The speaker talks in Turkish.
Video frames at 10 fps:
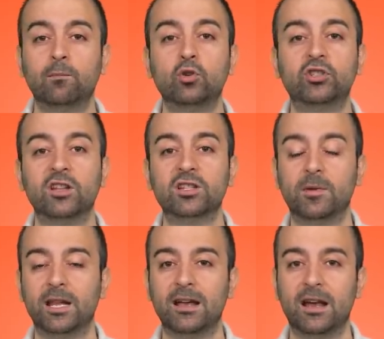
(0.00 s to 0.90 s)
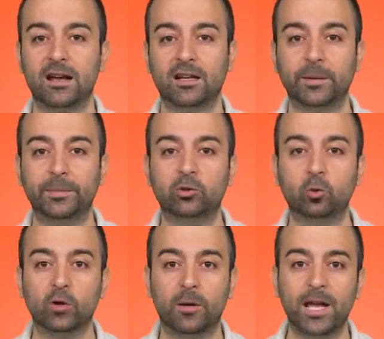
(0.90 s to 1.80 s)
bu çalışmalarla alakalı bir
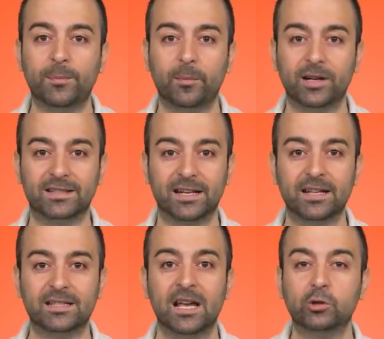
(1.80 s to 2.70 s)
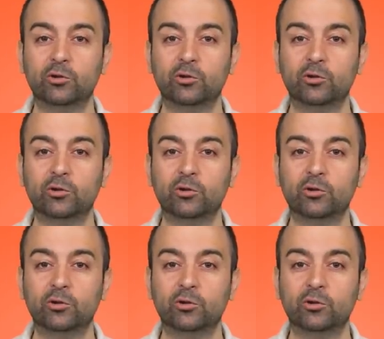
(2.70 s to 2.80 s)
turlama yapabilirseniz